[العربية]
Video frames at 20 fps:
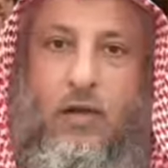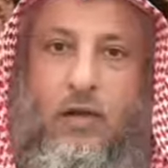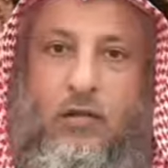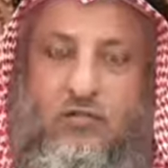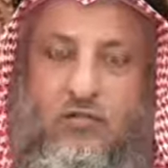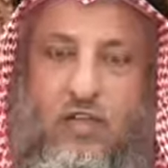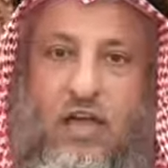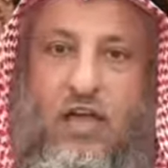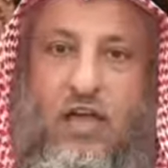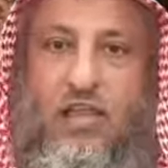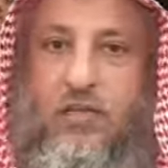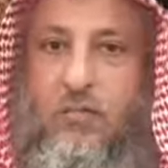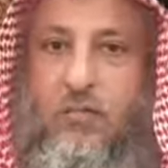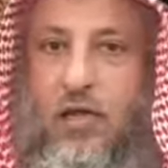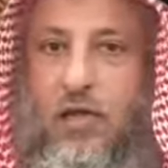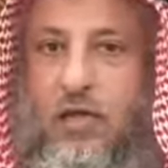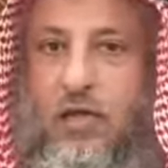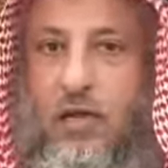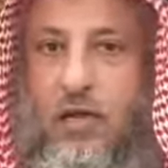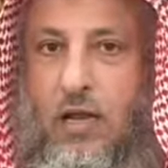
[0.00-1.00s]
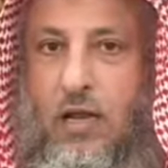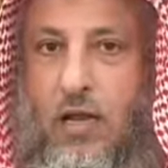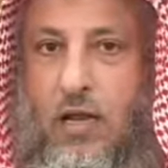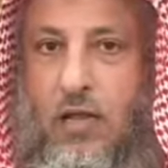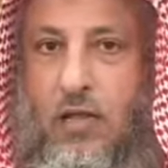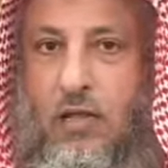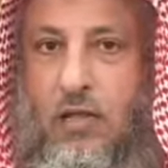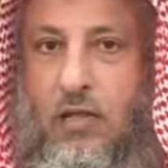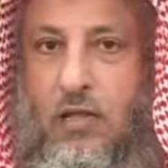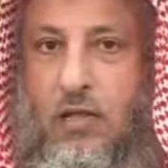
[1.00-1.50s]
الاستعاذة بغير
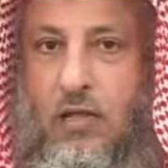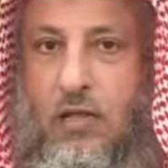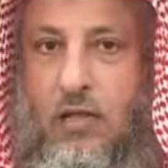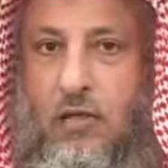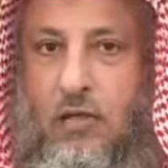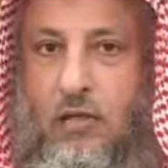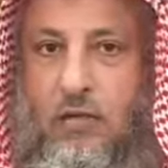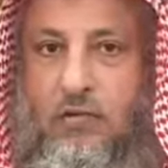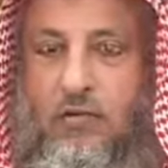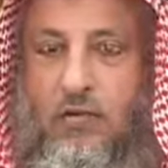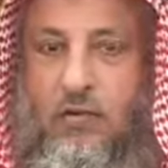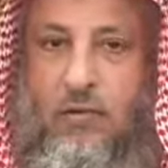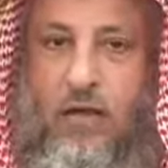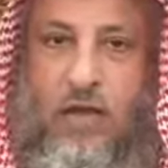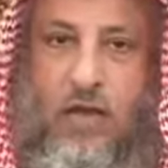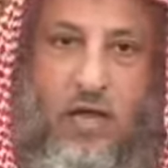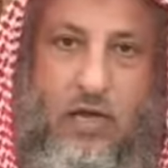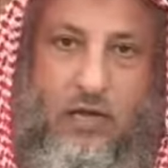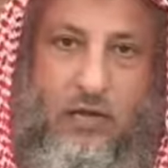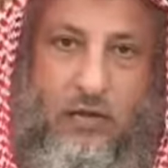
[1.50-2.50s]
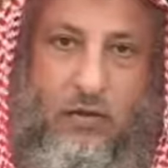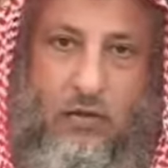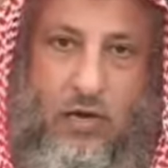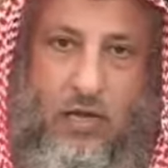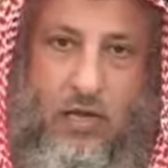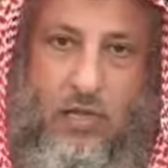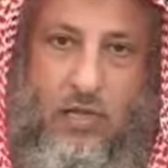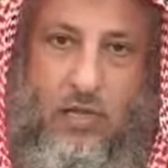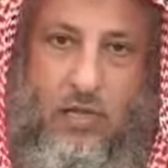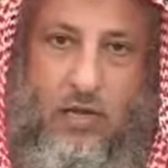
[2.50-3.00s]
الله فيما لا يقدر
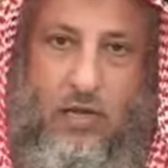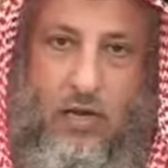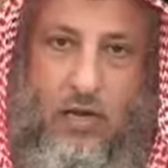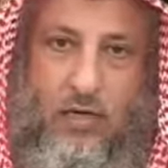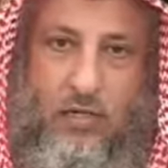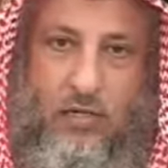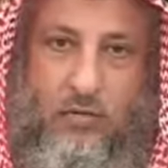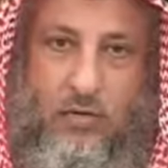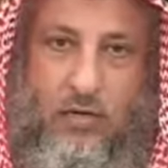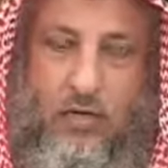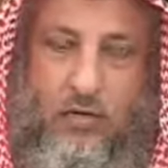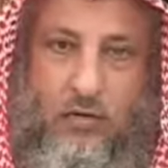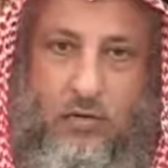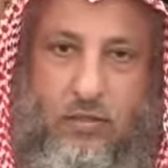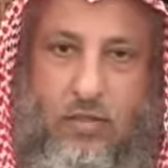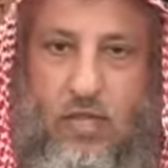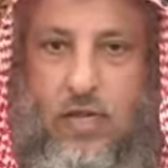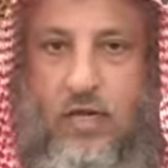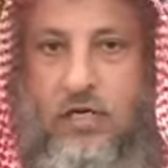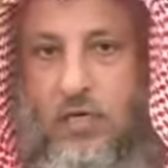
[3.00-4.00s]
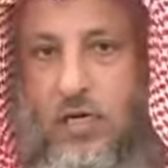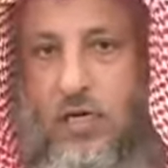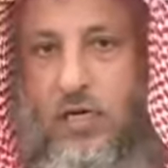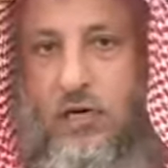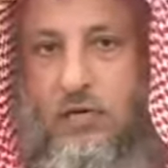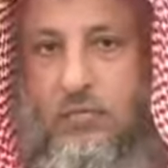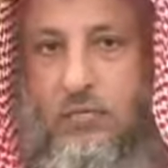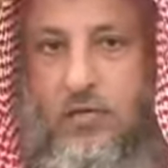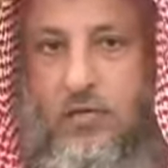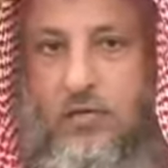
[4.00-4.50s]
عليه إلا الله تبارك وتعالى شك
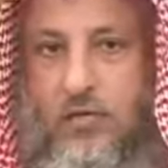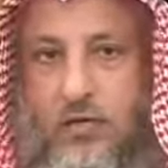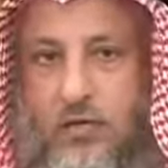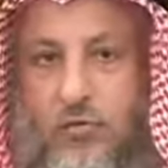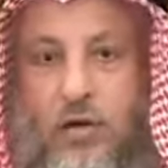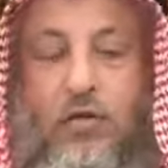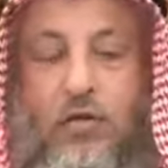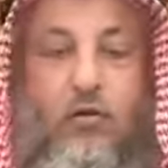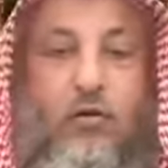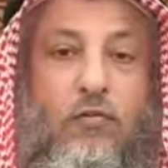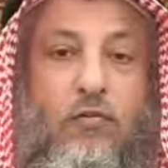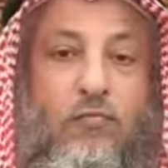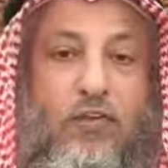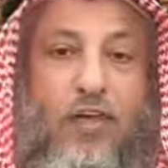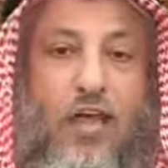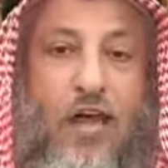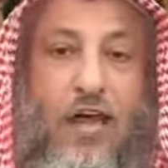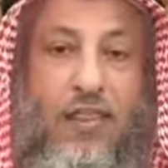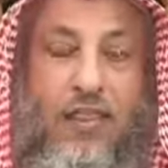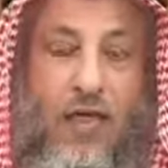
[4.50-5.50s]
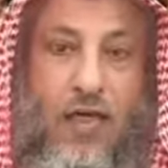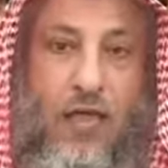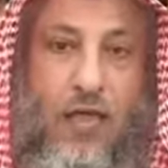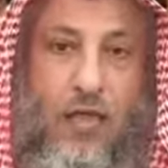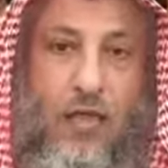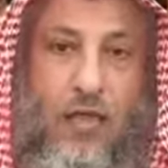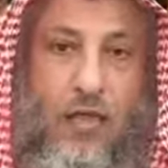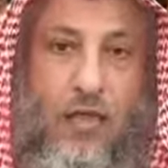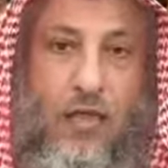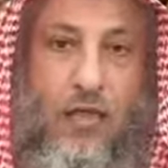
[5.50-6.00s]
أنه من الشرك ويدخل في هذا
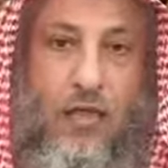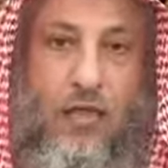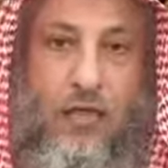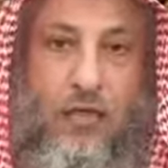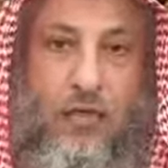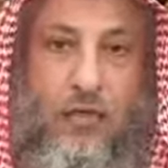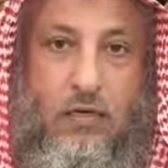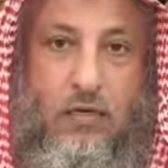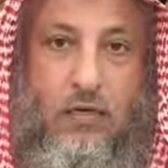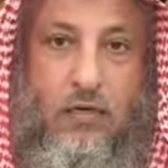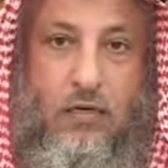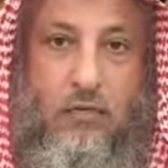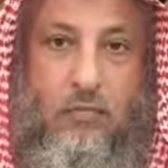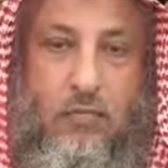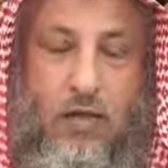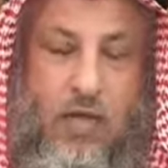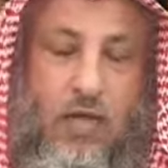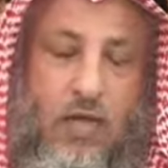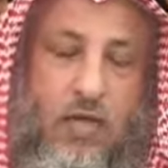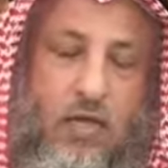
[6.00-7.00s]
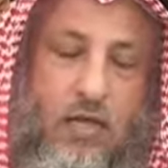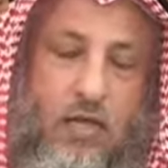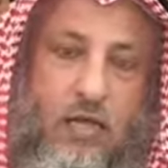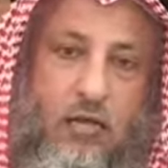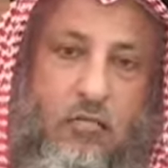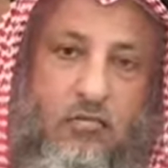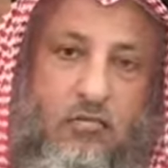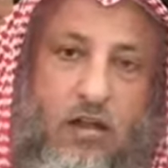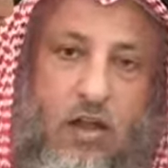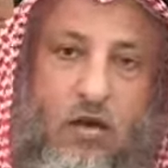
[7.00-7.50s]
ما
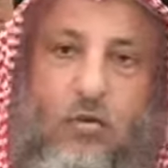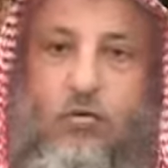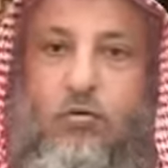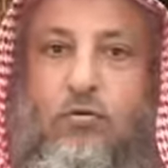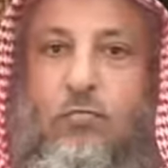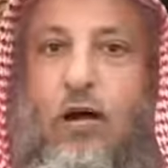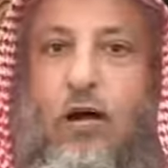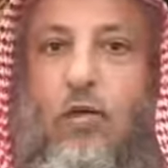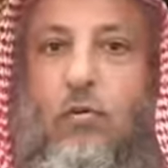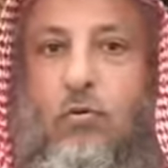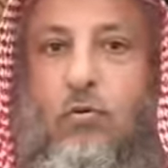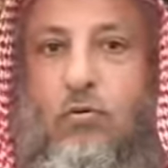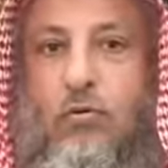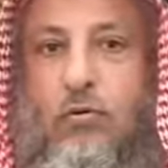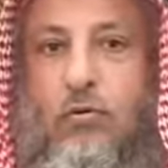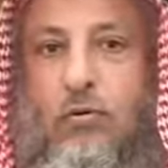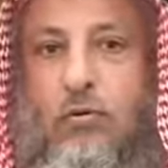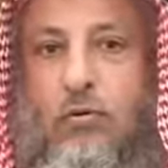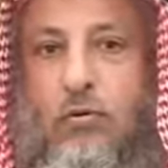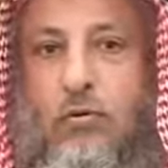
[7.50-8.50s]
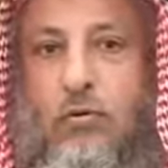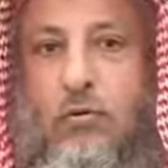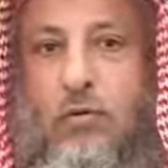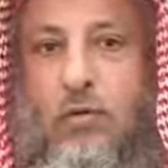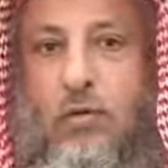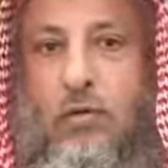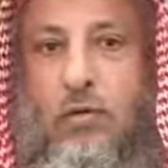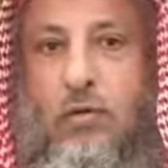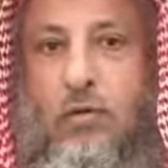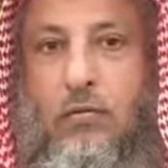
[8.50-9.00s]
يصنعه بعض
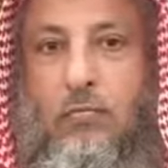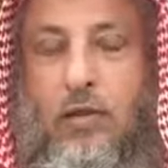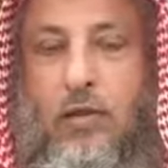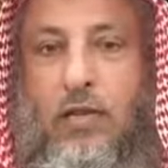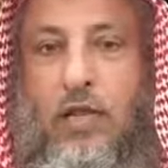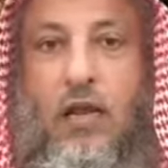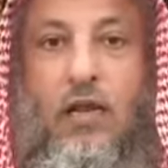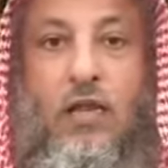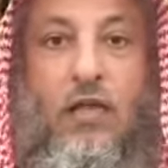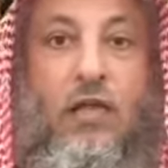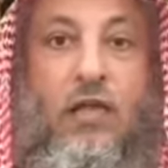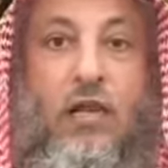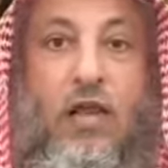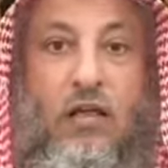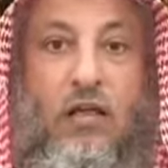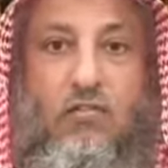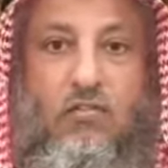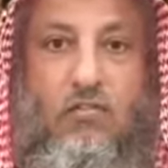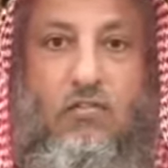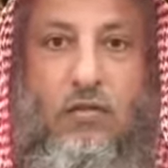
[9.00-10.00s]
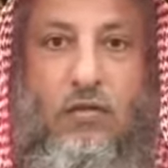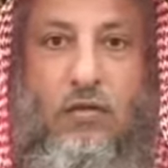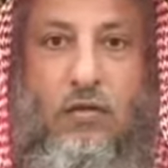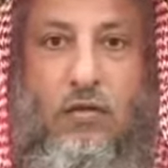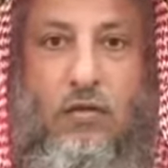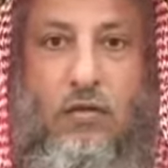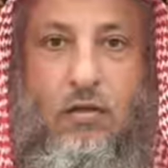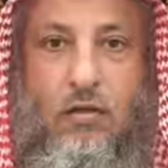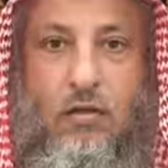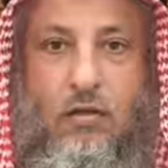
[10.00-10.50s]
آه، من يرقي الناس
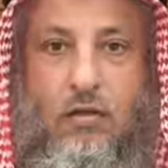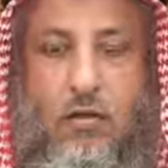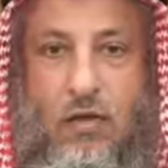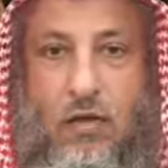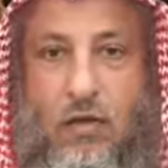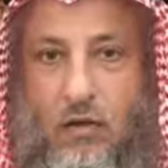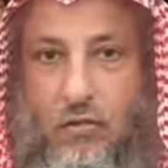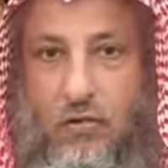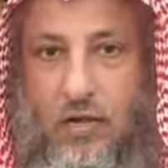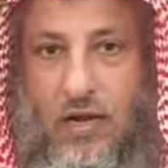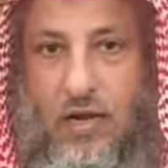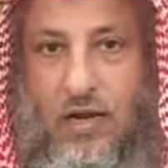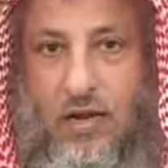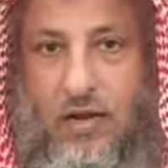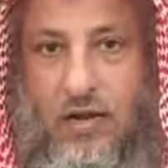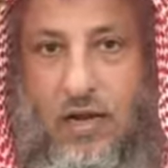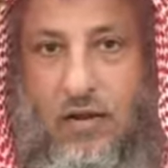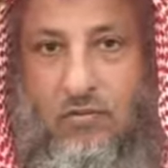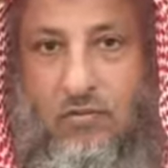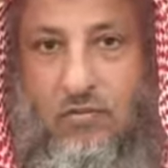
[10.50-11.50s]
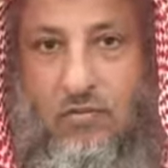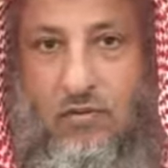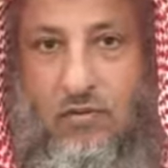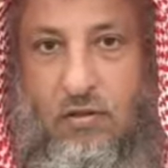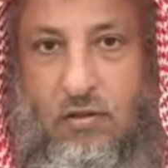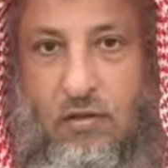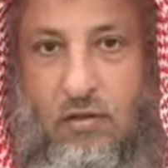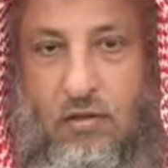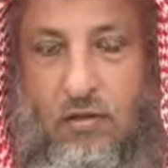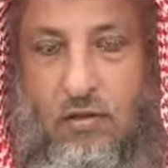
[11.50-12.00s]
يقرون على الناس
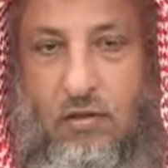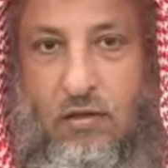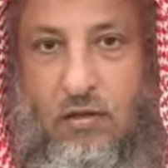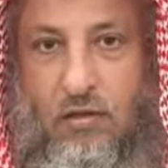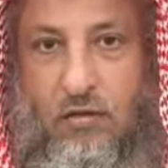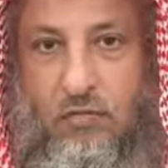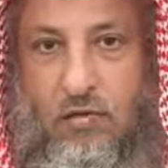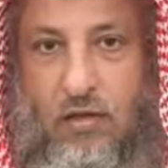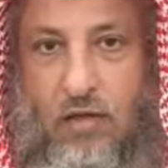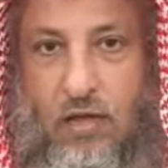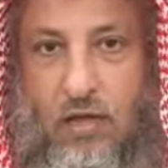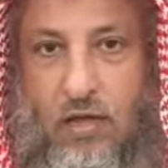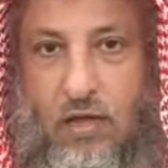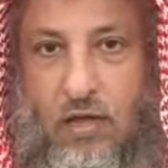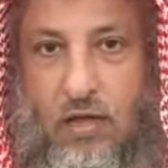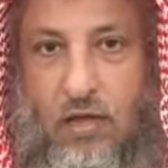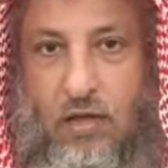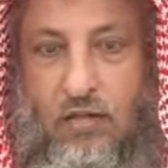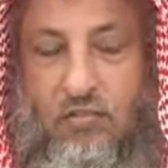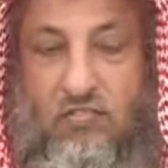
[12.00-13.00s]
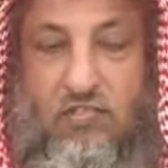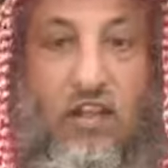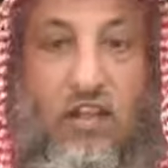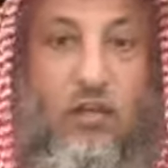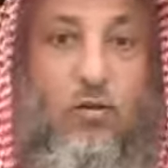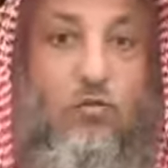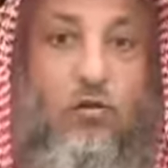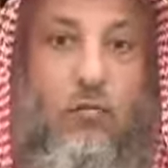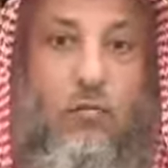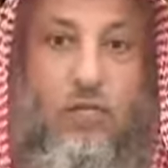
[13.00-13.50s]

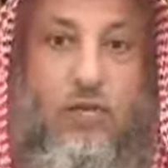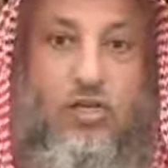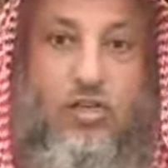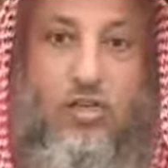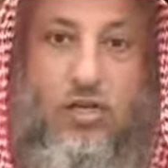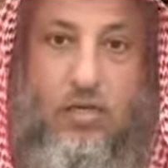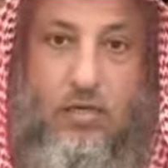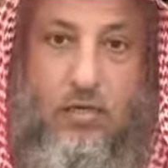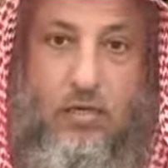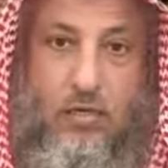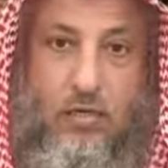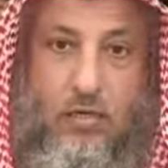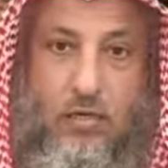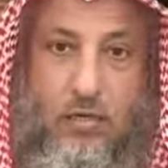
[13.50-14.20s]
فيستعينون بالجن